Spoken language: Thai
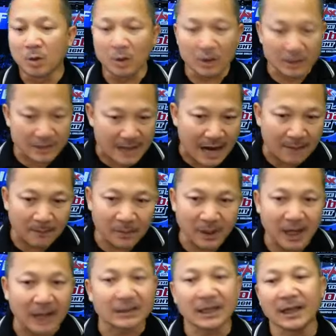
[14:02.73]
กอย่างปก
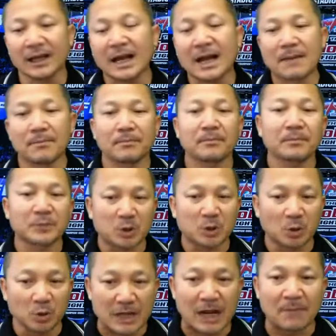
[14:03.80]
ติครับทุก
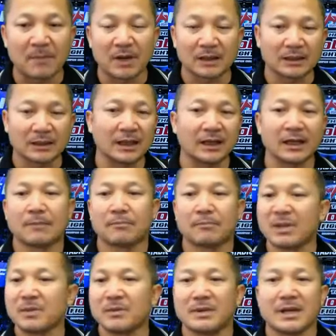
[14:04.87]
อย่างปกติครับไม่
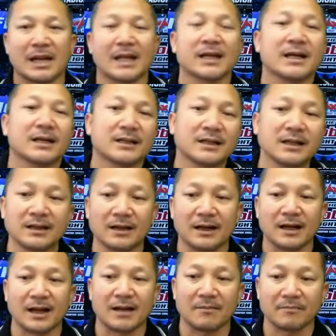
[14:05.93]
มีอะไรเกิดขึ้นนะ
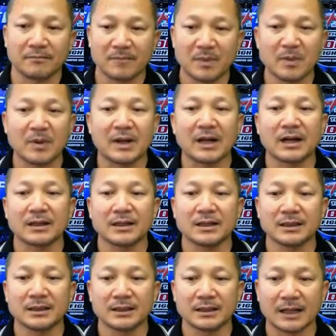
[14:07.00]
ครับไม่มีอะไรเกิดขึ้น
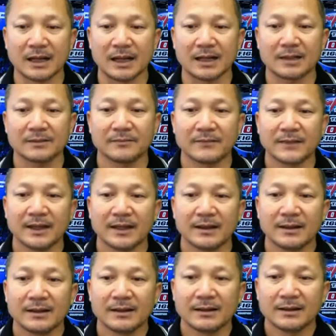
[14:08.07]
นะ
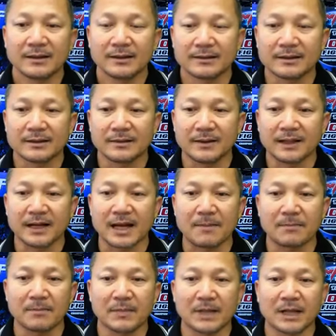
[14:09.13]
สวัสดีครับ
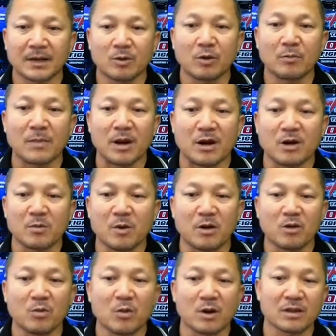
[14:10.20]
คุณมานพพรอุ
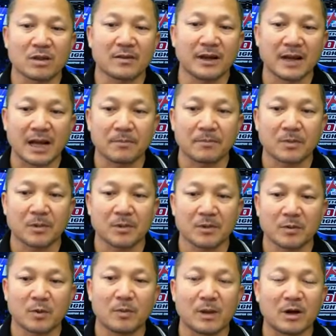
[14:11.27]
บลสวัสดีครับ
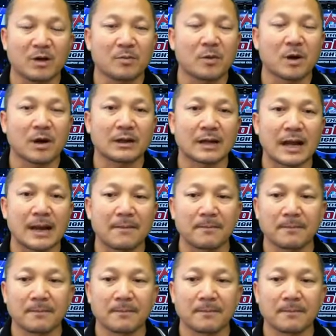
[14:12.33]
คุณมานพพรครับ